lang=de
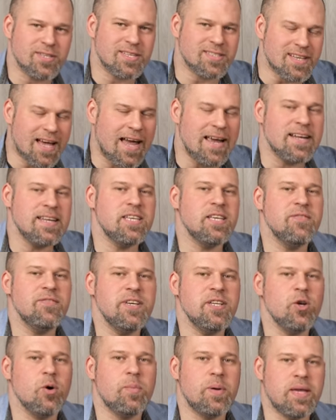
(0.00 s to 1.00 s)
ich das eigentliche
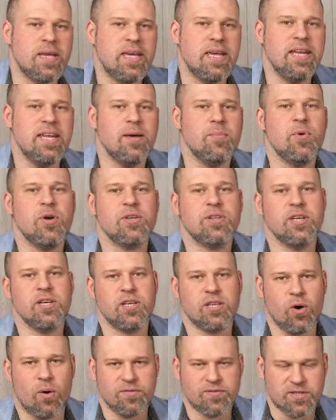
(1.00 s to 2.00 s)
Video beginne, möchte
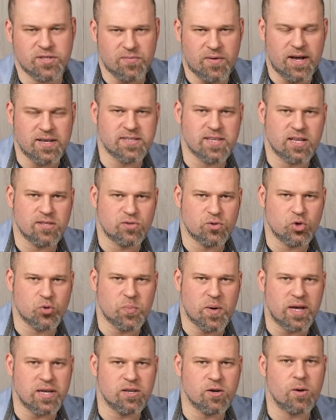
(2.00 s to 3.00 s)
ich auf zwei Sachen zu
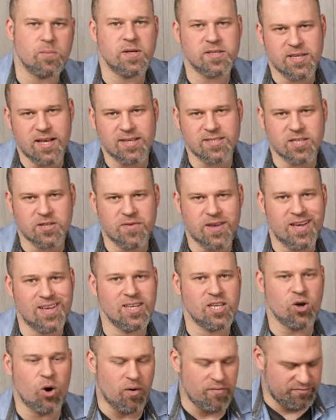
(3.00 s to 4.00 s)
sprechen kommen. Das erste wäre,
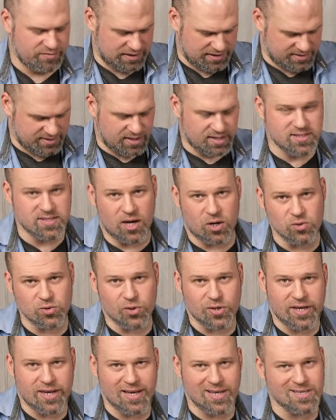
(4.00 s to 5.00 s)
ich hoffe, dass der Sound
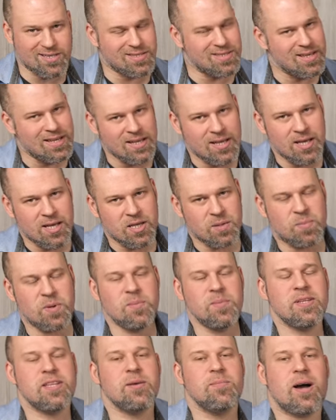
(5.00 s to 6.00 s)
okay ist. Ich
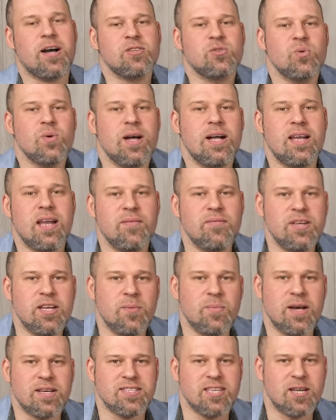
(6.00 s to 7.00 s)
bin mit dem aktuellen
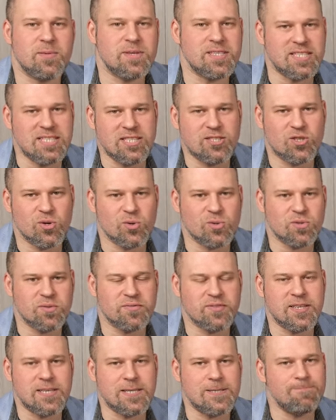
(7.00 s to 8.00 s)
Lavalier Mic Setup jetzt nicht so
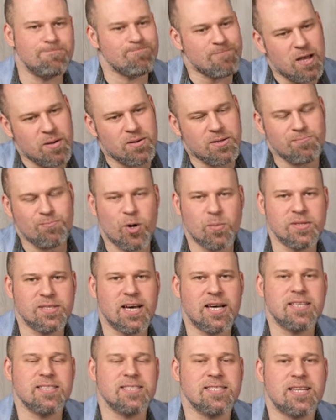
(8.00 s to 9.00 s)
zufrieden, aber
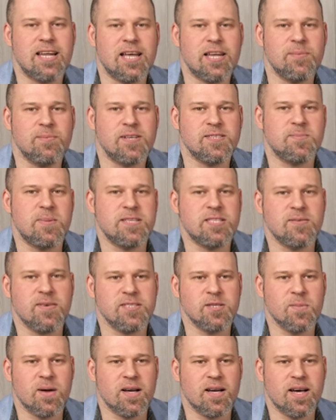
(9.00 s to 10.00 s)
momentan ist es leider eben das Beste,
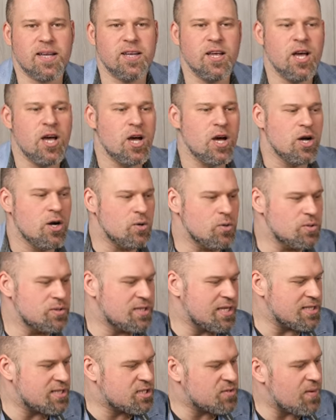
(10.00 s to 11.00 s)
was ich machen kann.
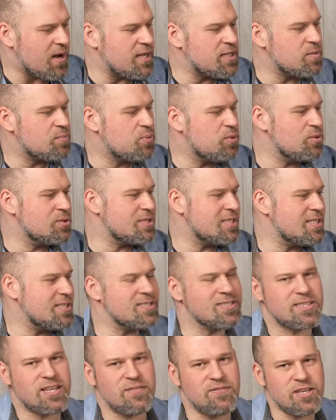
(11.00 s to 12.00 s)
Und der zweite Punkt
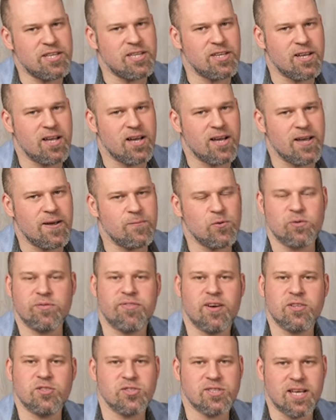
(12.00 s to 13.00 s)
ist der wichtigere, und
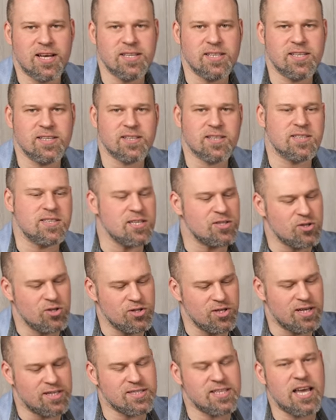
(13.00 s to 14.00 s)
falls euch der nicht interessiert,
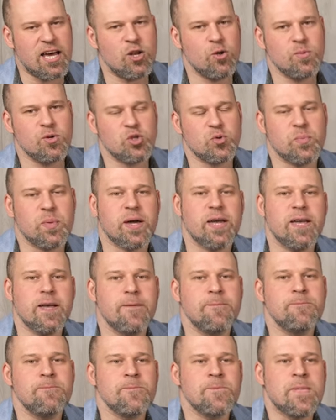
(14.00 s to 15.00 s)
könnt ihr das gerne
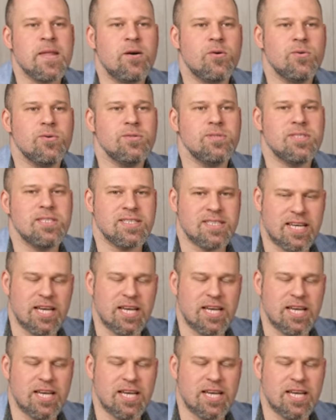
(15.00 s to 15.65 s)
überspringen. Und es